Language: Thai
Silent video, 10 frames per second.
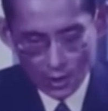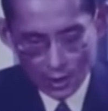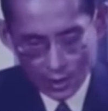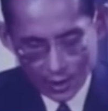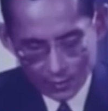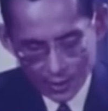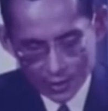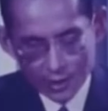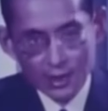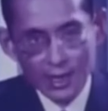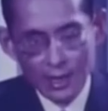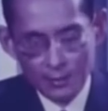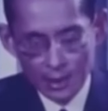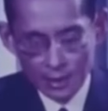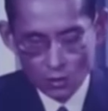ให้มีศรัทธามั่น
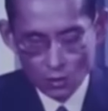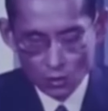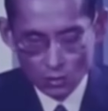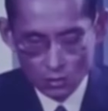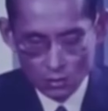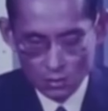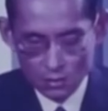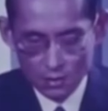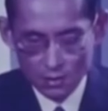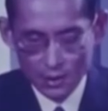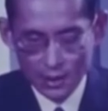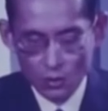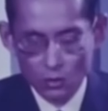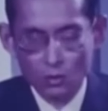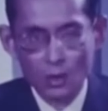คงในคุณ
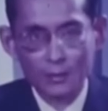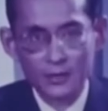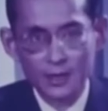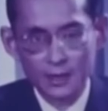ความดี